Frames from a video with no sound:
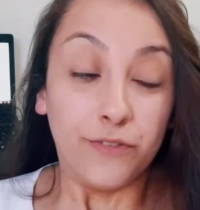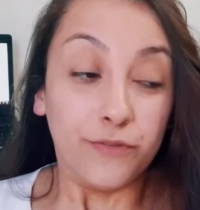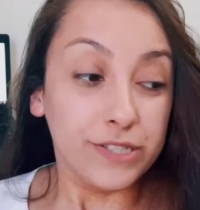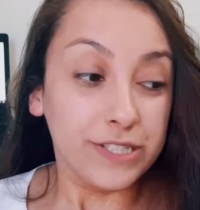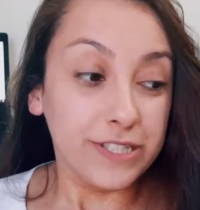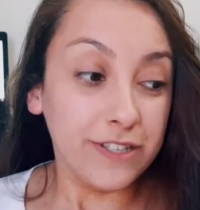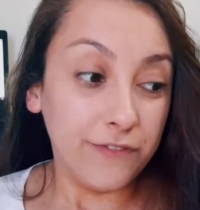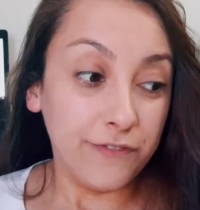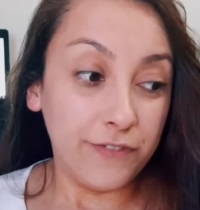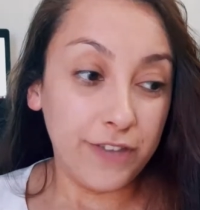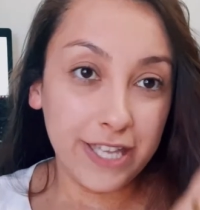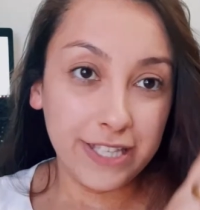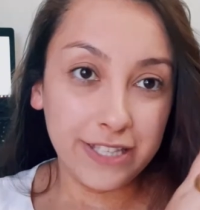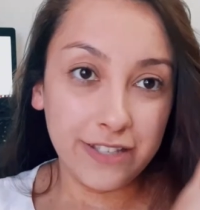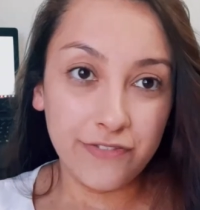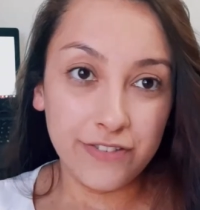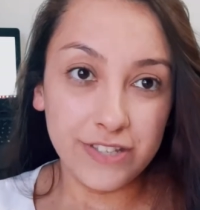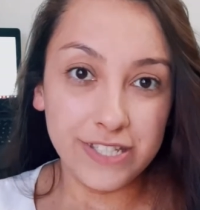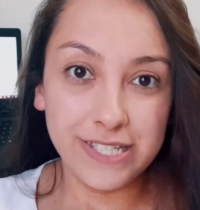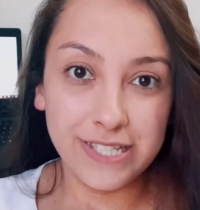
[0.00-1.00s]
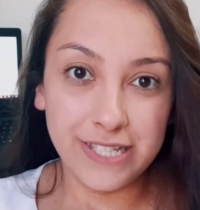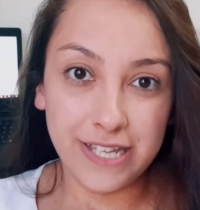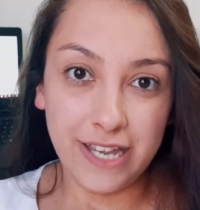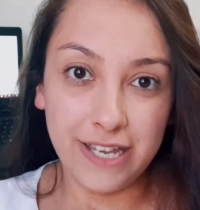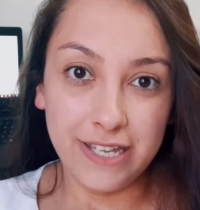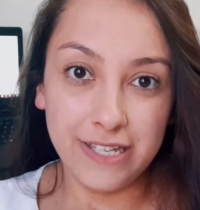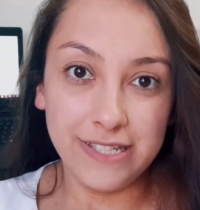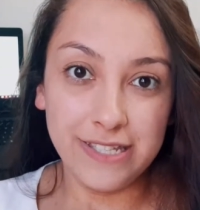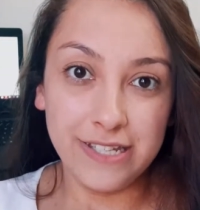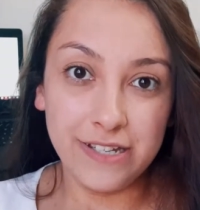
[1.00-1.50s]
Você vê a
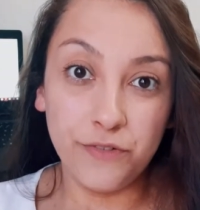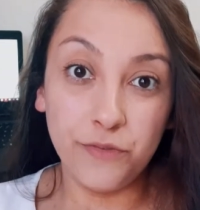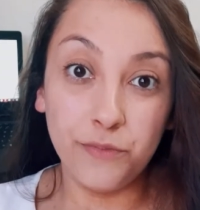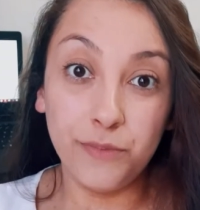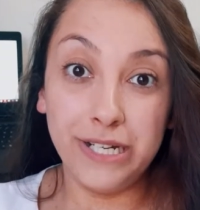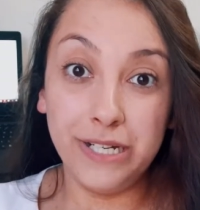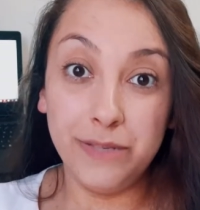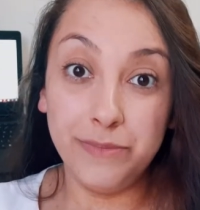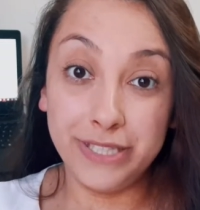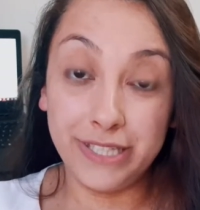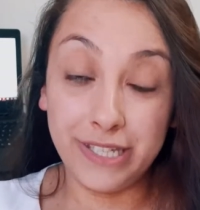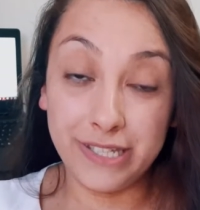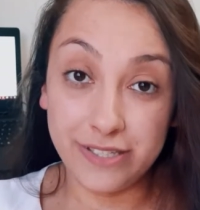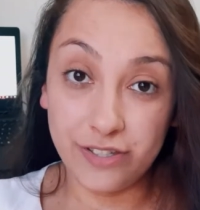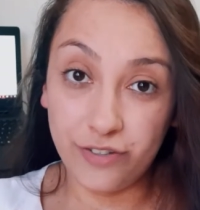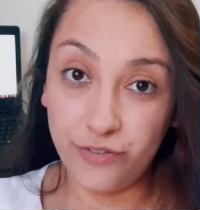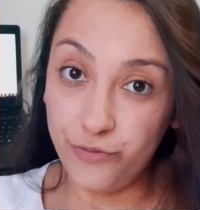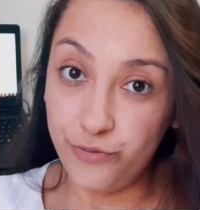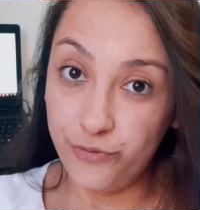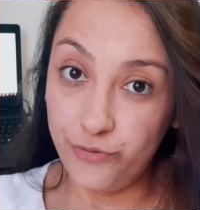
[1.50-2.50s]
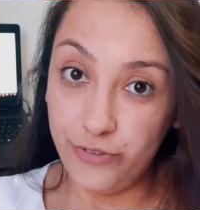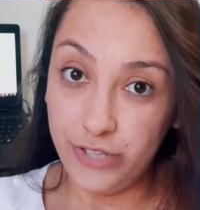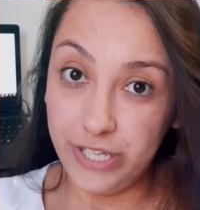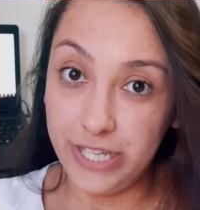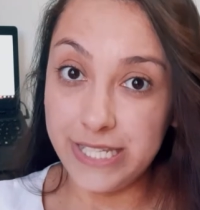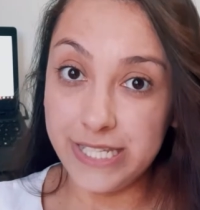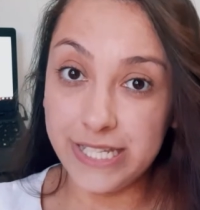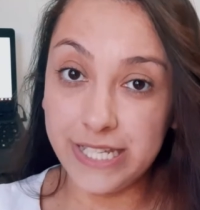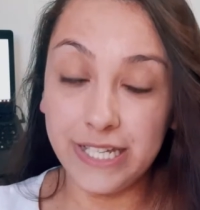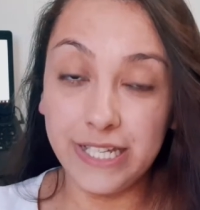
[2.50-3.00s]
deficiência, uma limitação
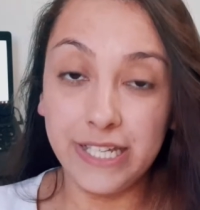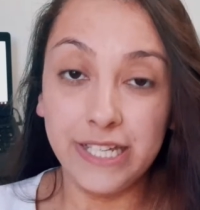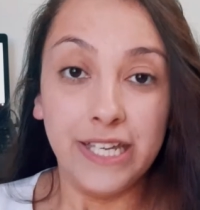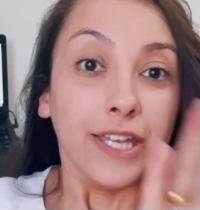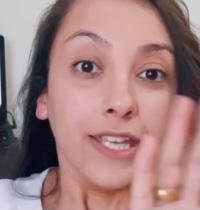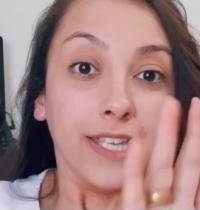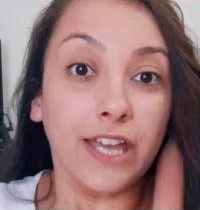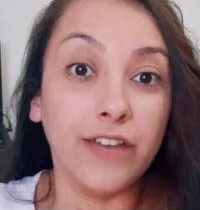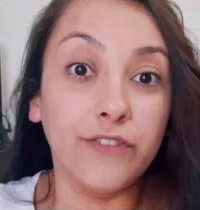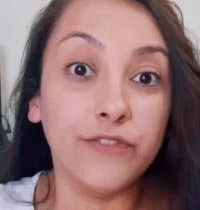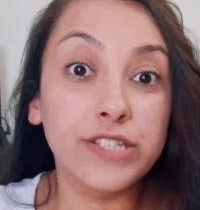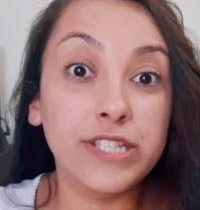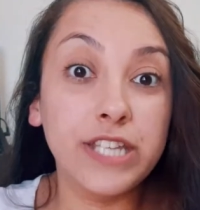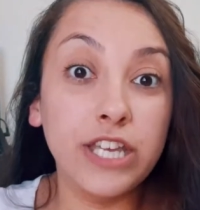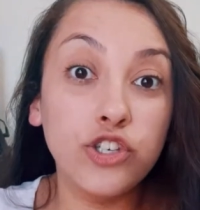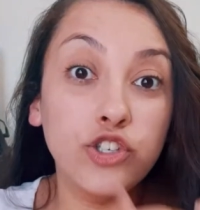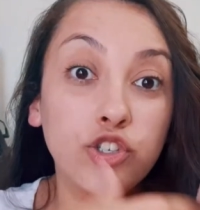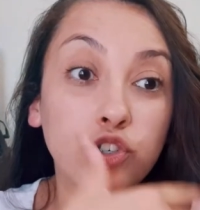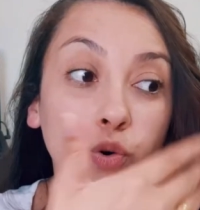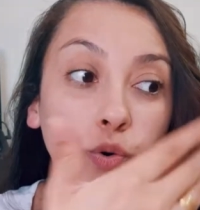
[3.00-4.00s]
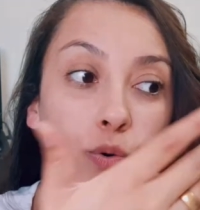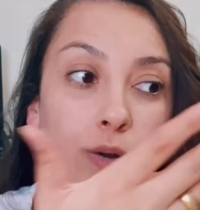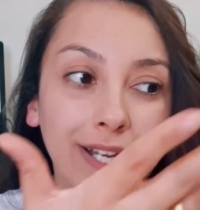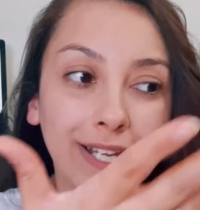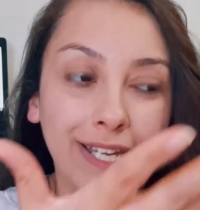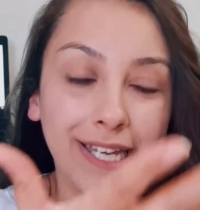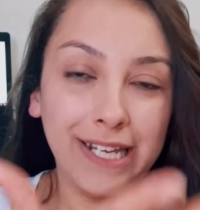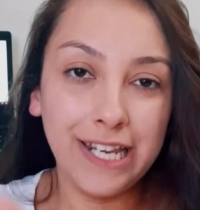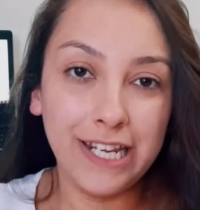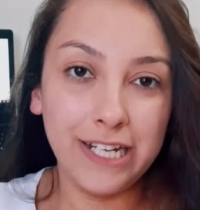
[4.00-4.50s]
física, e aí você julga
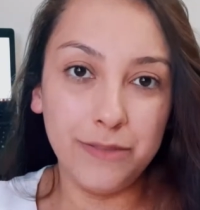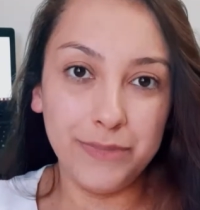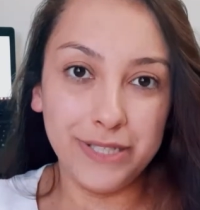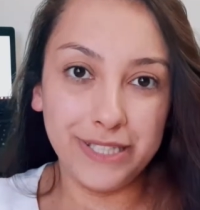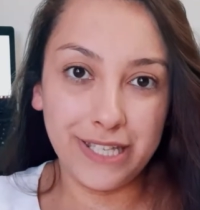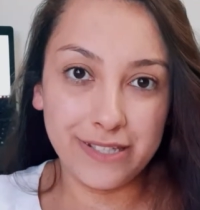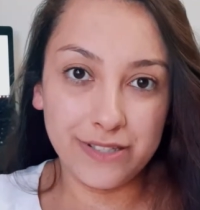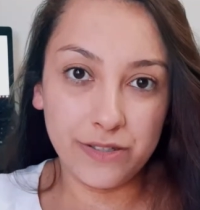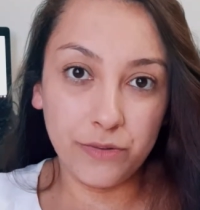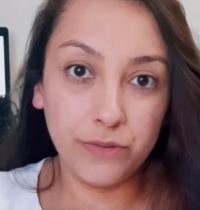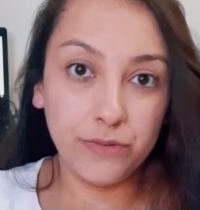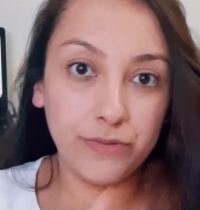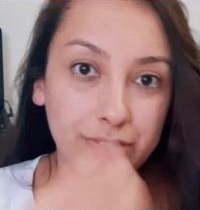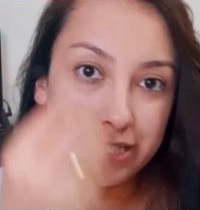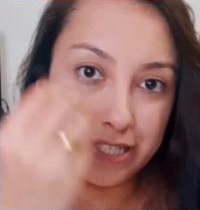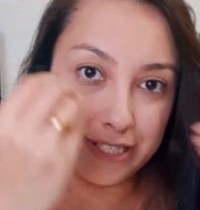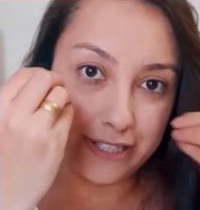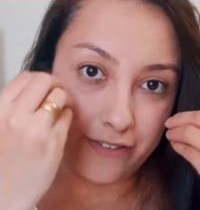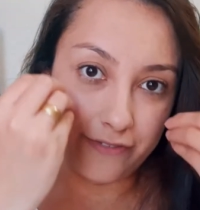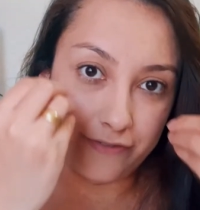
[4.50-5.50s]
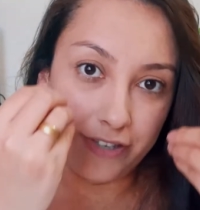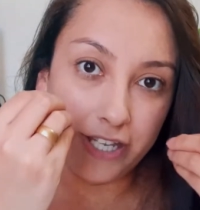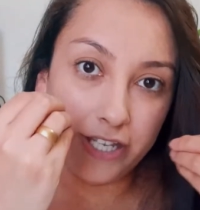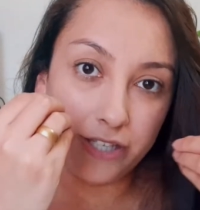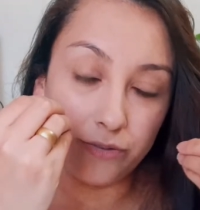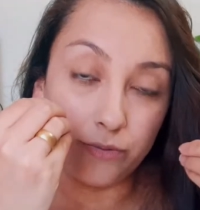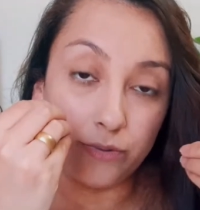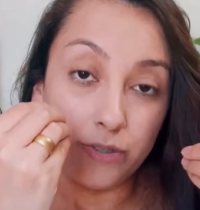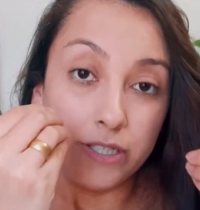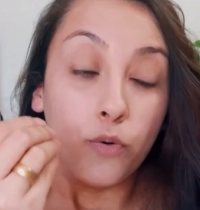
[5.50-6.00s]
aquela limitação que você tá
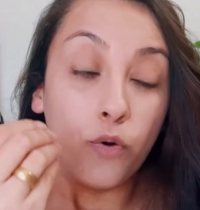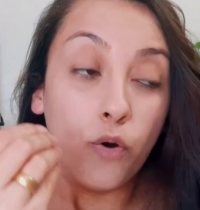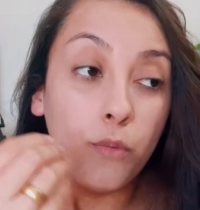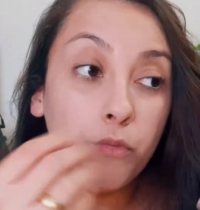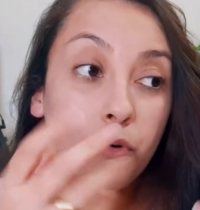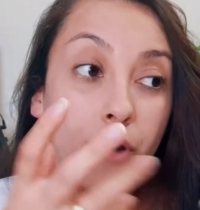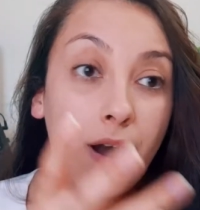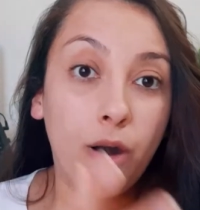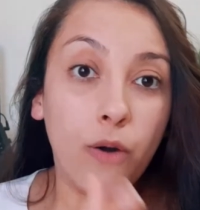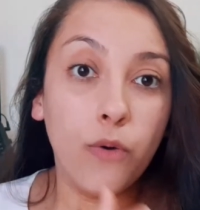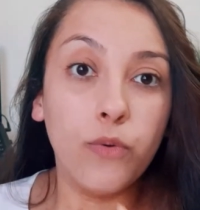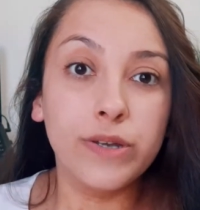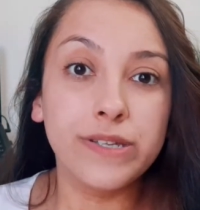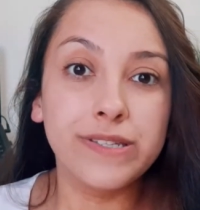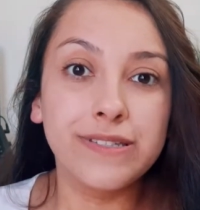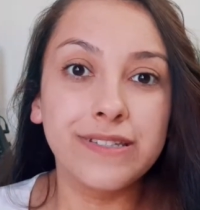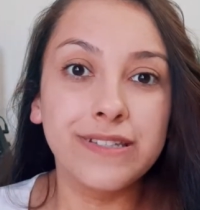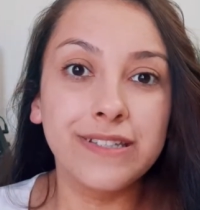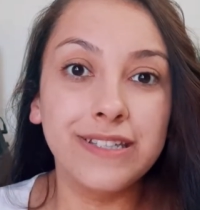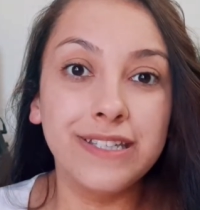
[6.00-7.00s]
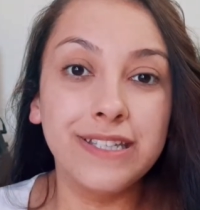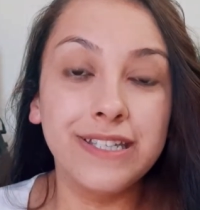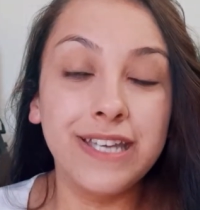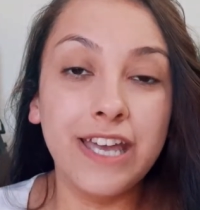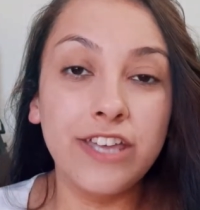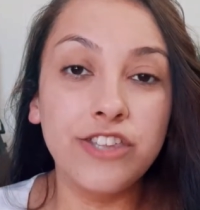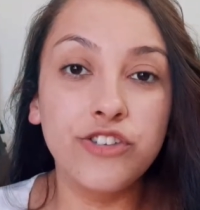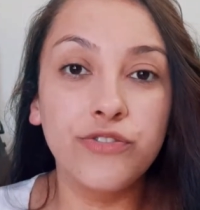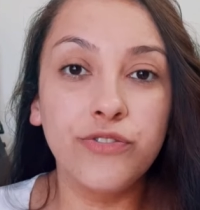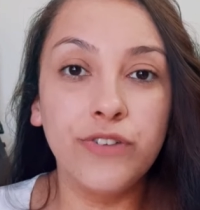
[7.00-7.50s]
vendo como algo assim que
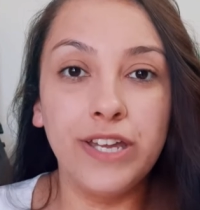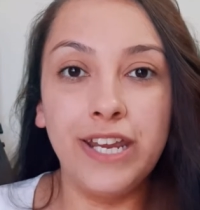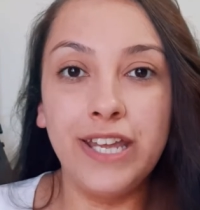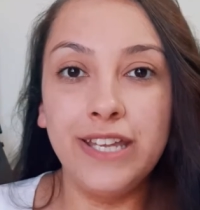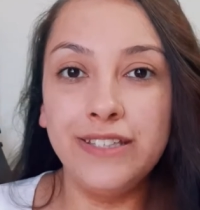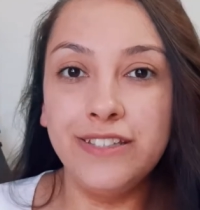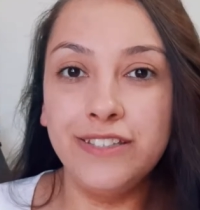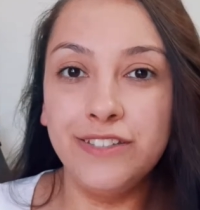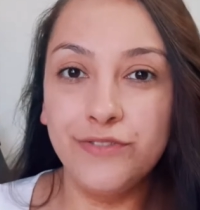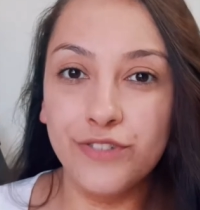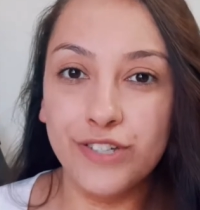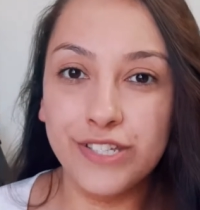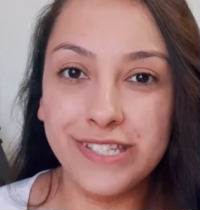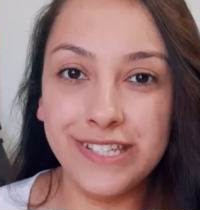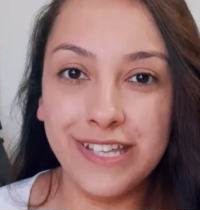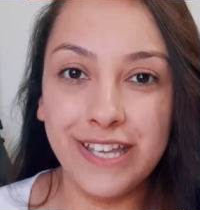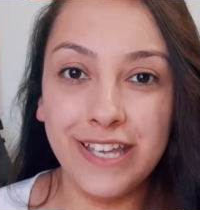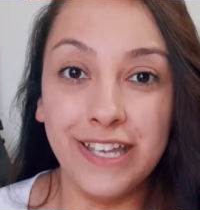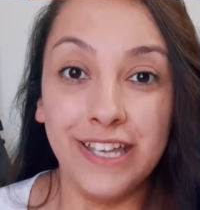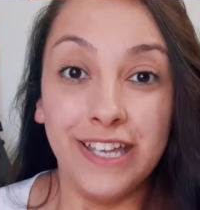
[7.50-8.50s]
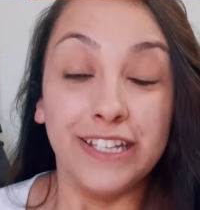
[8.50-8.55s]
é diferente de você.